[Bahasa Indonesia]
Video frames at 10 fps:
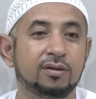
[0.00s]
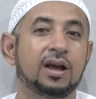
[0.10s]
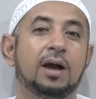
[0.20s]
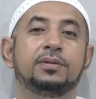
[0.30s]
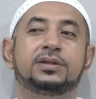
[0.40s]

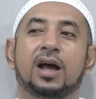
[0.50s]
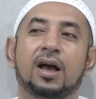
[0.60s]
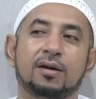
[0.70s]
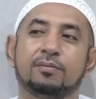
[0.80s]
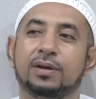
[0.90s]
nggak
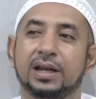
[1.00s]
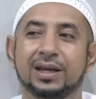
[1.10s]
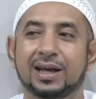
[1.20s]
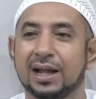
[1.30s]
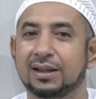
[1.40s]
bisa
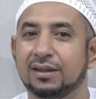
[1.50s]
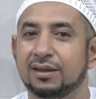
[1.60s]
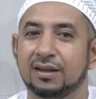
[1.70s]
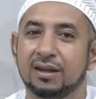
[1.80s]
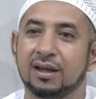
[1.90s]
meningkat,
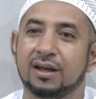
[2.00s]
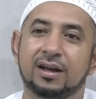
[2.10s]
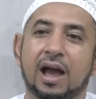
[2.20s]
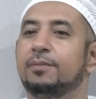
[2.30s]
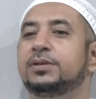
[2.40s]

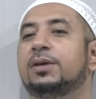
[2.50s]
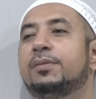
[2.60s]
nggak bisa